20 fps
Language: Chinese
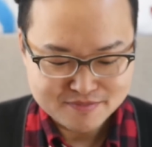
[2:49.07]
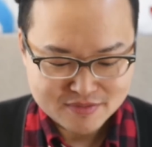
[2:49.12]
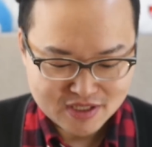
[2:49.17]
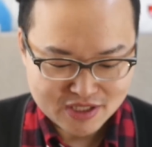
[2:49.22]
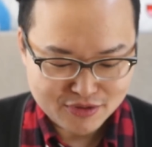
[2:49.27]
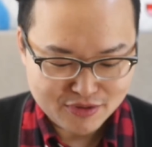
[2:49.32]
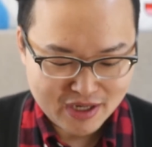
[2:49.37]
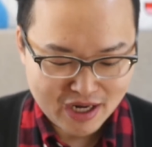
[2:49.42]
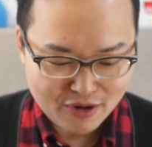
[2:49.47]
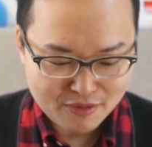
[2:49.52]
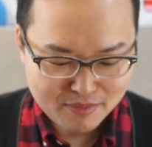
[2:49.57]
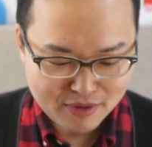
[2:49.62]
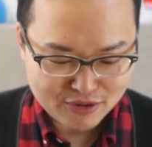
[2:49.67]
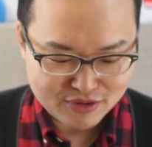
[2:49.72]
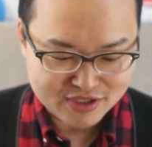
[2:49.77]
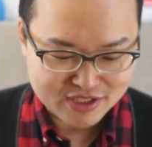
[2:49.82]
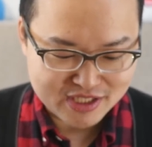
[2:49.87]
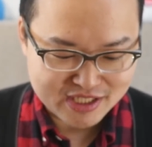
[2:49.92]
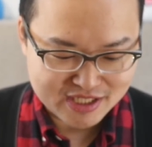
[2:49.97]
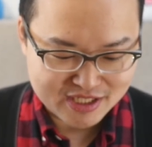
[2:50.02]
可能因为没有
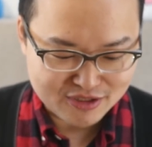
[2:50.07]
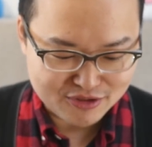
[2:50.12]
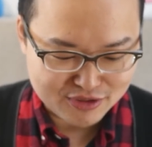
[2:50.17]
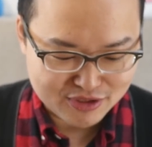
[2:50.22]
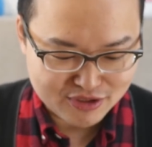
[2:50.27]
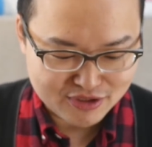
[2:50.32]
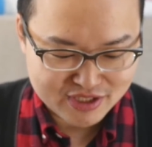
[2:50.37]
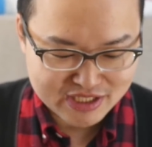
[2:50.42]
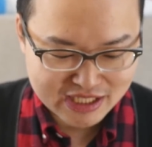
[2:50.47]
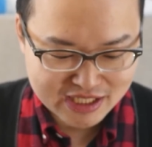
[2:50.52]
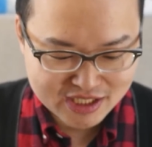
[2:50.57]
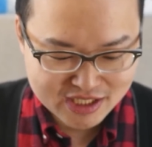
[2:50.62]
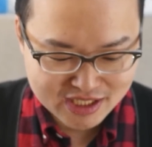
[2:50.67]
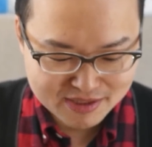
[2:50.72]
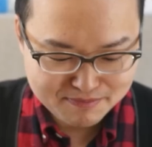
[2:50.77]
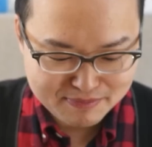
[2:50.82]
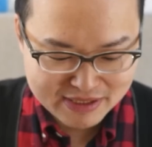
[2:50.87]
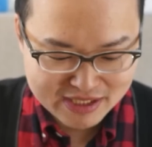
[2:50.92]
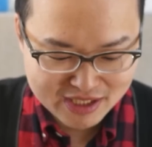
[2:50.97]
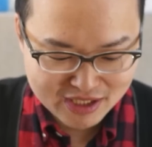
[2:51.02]
时间了，所以就先喝
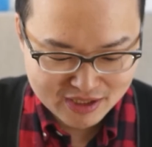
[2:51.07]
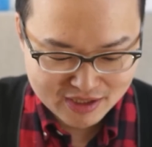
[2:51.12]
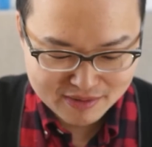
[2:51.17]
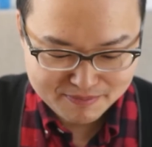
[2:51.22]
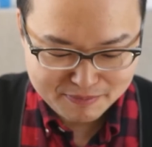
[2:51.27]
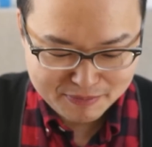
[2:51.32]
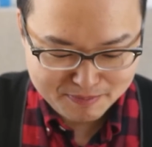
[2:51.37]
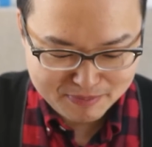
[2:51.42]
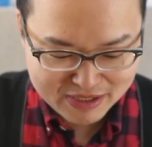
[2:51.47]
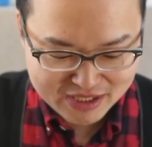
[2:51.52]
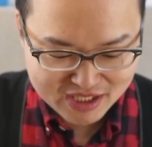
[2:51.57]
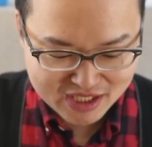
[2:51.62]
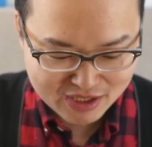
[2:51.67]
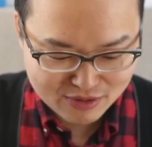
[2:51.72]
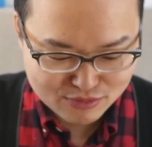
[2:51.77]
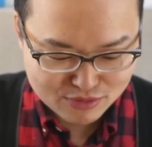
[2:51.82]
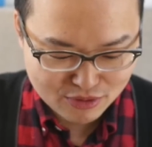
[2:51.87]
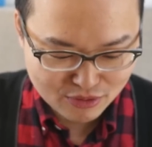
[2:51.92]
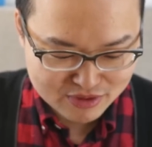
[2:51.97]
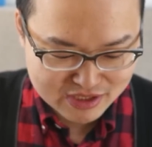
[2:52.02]
冰的冰的
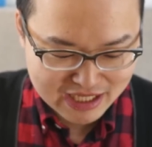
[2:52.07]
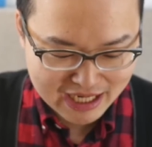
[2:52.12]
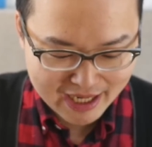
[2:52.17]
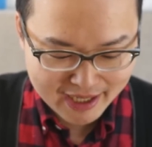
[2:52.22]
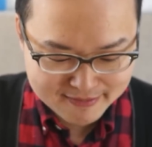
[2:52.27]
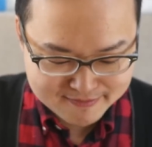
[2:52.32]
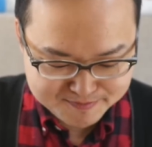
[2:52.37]
乌龙茶。